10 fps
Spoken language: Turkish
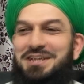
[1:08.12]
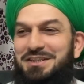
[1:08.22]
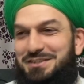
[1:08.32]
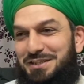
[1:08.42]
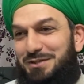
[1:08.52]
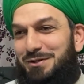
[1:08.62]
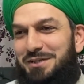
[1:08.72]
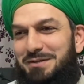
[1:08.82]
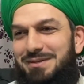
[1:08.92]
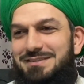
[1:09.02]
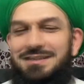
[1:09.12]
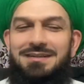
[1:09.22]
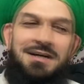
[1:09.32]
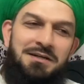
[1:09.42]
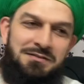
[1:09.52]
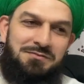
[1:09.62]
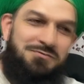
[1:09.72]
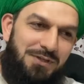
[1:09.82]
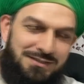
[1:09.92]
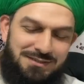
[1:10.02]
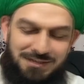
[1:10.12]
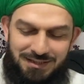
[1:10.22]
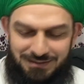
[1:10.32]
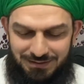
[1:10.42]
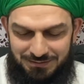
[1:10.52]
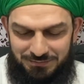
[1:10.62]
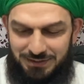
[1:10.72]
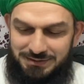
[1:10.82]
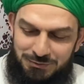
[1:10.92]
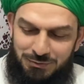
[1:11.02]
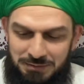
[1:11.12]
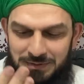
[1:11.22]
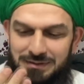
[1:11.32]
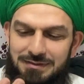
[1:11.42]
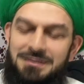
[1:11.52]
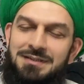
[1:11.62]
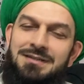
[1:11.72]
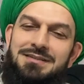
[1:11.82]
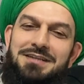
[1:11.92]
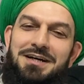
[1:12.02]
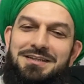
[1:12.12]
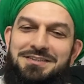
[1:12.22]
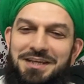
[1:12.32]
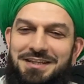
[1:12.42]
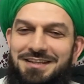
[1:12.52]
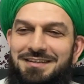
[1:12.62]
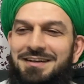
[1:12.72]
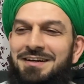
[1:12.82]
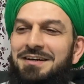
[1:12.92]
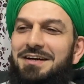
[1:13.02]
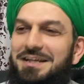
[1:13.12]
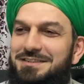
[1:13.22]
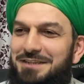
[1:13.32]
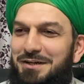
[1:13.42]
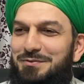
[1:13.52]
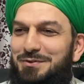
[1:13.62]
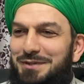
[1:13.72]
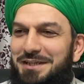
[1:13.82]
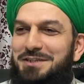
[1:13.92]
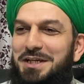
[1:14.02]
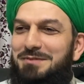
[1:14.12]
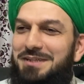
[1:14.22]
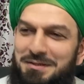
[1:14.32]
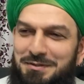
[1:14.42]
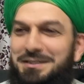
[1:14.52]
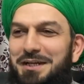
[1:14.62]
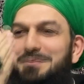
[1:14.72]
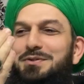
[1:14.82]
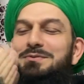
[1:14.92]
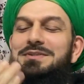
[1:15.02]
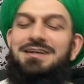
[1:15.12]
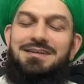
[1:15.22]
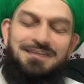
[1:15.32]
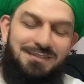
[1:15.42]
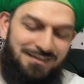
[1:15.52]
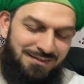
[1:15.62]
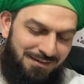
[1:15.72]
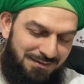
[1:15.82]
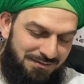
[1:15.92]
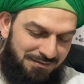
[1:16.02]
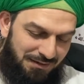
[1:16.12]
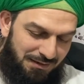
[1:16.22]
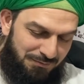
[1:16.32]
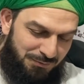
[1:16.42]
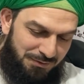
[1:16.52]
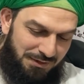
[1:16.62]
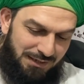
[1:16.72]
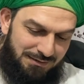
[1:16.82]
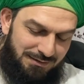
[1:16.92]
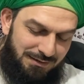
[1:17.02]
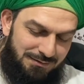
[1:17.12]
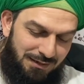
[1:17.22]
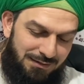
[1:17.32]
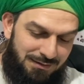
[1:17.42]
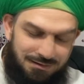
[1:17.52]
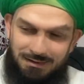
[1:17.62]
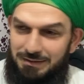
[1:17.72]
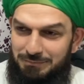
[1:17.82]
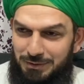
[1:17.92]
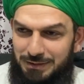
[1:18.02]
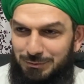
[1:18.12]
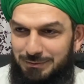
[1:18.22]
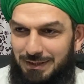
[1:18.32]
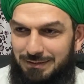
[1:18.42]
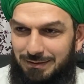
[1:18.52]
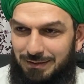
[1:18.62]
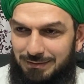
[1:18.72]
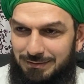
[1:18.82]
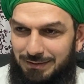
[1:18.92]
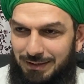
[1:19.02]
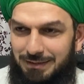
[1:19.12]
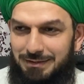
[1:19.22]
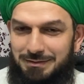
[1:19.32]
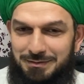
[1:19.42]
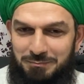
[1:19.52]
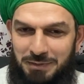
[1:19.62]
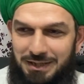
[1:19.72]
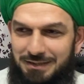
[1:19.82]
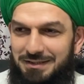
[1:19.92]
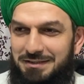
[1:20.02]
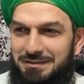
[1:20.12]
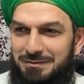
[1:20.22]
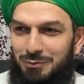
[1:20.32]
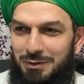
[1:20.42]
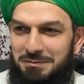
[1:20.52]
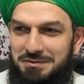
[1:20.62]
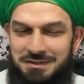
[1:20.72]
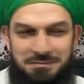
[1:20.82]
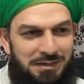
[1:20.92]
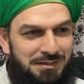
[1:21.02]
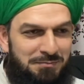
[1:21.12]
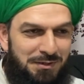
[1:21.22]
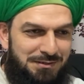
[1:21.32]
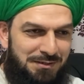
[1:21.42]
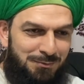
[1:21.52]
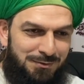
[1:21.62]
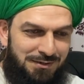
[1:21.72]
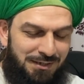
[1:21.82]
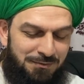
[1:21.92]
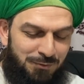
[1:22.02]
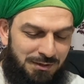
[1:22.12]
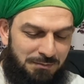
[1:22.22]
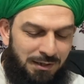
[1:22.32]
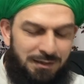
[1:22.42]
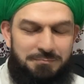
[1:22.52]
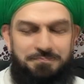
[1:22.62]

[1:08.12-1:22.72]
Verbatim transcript: canı sıkılıyor namazda. Farzda tekrar. Farzdan sonra hemen daha şeydi. Estağfurullah çekmeden hemen telefonu bir daha. Telefonun karşısındaki saatleri telefon yazıyor zaten artık. Yani meleklerin söylemesini beklemek istemiyorsan telefona da bak.